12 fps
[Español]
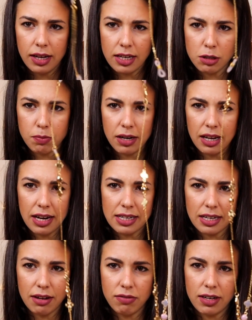Es para
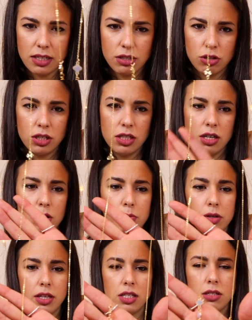las gafas, no sé si lo
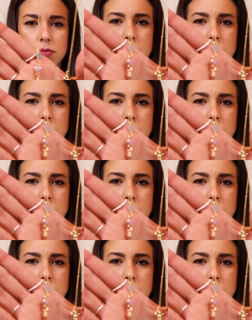podéis